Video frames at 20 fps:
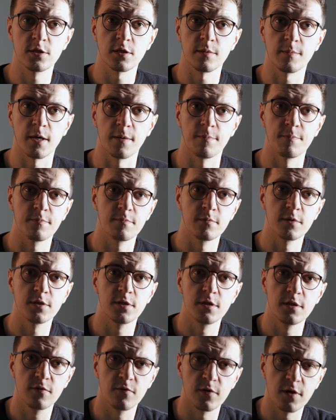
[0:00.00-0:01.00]
Siema,
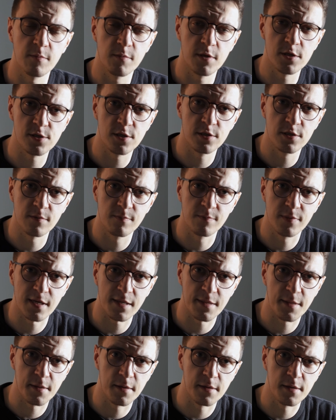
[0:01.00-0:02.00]
jeśli Twoim narzędziem
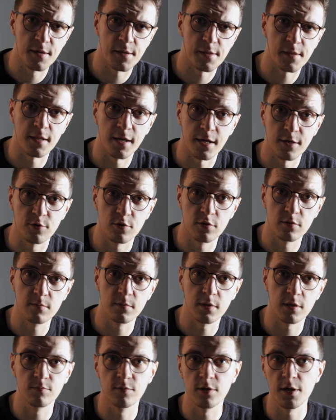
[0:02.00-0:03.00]
pracy jest
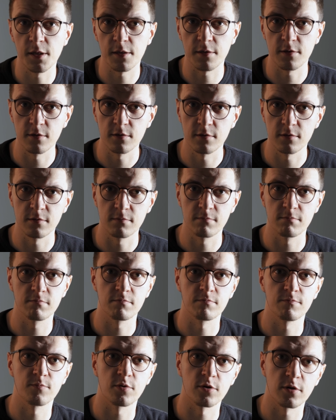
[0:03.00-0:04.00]
Lightroom, albo jest to
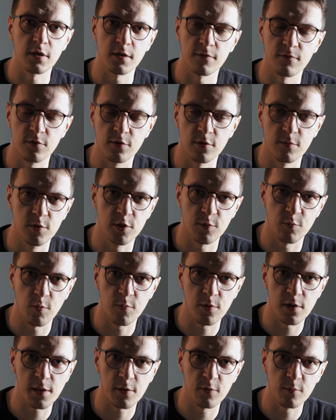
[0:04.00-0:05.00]
program, w którym się po
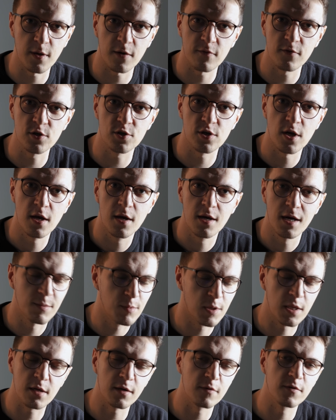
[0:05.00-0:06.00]
prostu bawisz,
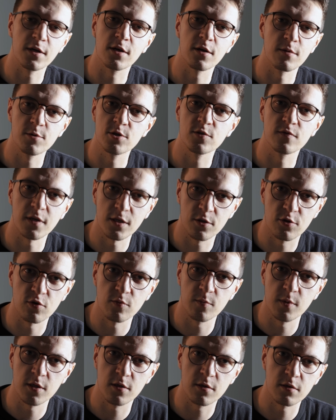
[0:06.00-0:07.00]
albo cokolwiek robisz w
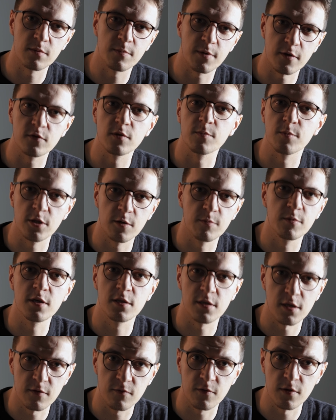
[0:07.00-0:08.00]
Lightroomie, to prawdopodobnie
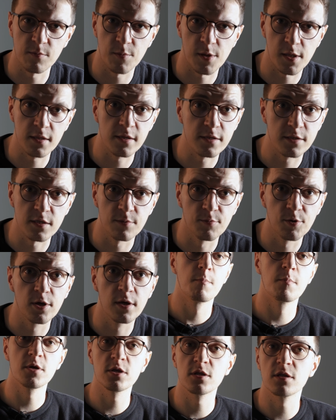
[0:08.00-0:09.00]
ten film jest dla Ciebie.
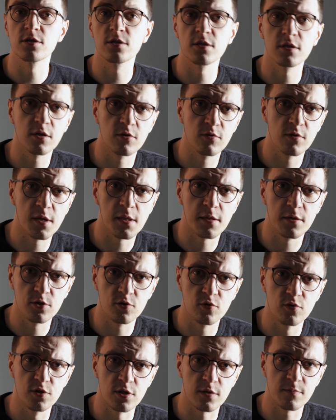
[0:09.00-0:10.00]
Myślę, że niektóre z tych
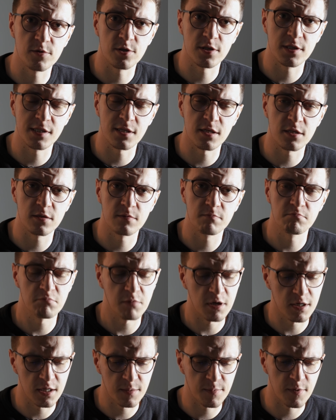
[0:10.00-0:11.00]
sztuczek możesz znać,
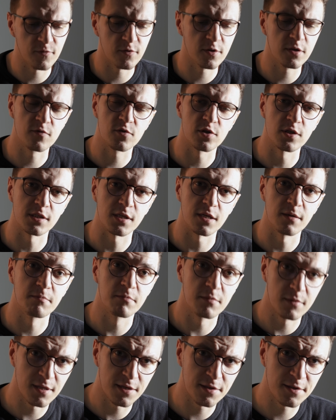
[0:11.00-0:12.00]
ale na pewno nie wszystkie.
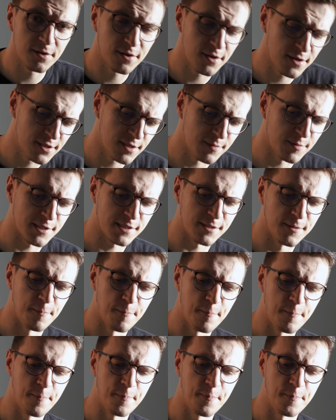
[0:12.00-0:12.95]
Dlatego jedziemy z tym.